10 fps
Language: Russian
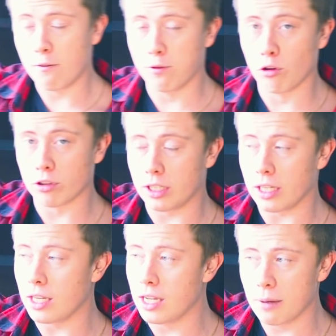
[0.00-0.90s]

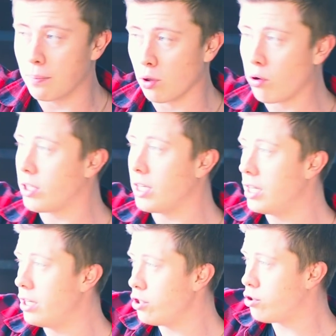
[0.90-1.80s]
влоги или блоги
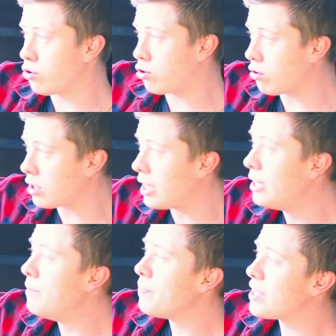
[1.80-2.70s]
или еще что-то.